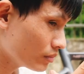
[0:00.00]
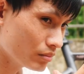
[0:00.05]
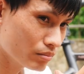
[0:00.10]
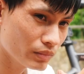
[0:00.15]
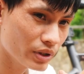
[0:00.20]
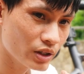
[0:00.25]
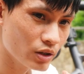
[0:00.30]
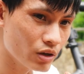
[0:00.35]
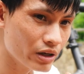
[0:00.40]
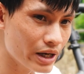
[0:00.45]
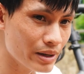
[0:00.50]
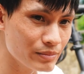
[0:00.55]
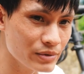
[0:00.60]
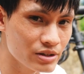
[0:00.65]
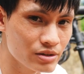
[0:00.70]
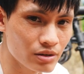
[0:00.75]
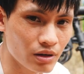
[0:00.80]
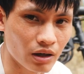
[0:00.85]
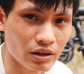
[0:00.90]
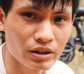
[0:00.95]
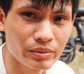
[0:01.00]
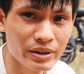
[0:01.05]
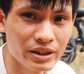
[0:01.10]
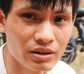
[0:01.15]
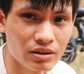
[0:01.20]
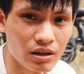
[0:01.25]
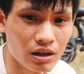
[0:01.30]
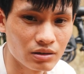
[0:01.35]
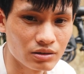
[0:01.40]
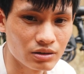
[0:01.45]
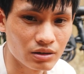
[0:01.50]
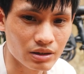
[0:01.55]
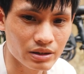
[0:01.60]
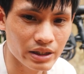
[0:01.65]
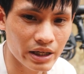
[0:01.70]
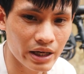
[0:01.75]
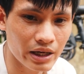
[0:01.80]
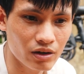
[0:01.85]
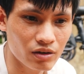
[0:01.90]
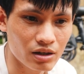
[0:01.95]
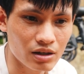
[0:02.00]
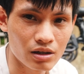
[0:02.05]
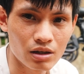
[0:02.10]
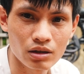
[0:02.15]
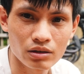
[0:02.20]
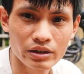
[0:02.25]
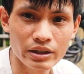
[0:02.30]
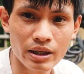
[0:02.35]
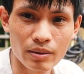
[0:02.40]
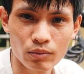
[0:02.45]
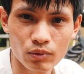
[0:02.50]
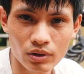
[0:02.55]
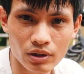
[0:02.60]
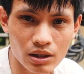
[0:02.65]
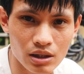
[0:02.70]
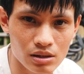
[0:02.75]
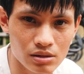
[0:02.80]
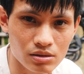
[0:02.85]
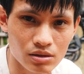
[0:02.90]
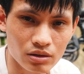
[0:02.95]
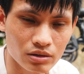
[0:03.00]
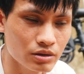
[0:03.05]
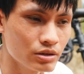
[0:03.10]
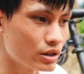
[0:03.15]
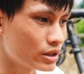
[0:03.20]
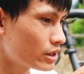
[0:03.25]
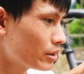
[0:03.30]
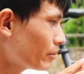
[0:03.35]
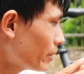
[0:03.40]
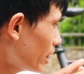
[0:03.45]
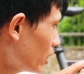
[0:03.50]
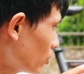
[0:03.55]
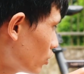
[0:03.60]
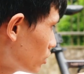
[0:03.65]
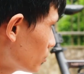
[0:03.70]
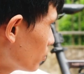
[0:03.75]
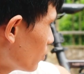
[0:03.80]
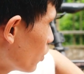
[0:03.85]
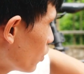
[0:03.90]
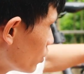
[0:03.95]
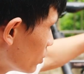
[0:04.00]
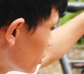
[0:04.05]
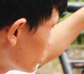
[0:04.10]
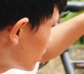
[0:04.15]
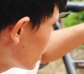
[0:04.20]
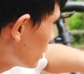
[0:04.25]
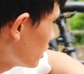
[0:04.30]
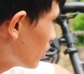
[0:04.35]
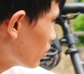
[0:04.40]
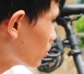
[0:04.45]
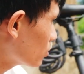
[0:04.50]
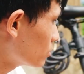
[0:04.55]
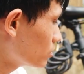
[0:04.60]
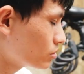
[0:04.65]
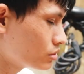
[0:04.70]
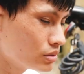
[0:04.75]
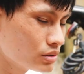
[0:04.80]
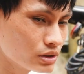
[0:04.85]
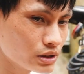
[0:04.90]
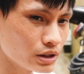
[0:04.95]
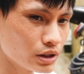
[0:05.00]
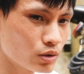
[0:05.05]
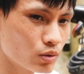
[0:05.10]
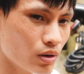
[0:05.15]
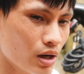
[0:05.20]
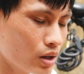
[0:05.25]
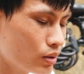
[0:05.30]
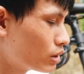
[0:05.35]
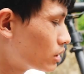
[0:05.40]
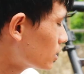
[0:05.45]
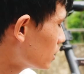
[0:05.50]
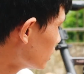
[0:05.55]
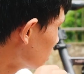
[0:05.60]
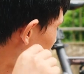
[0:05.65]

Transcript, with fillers: mình có đem đi rửa như bình thường rửa xe gọi là ở tiệm luôn á rửa như rửa xe máy luôn bôi các kiểu xịt qua luôn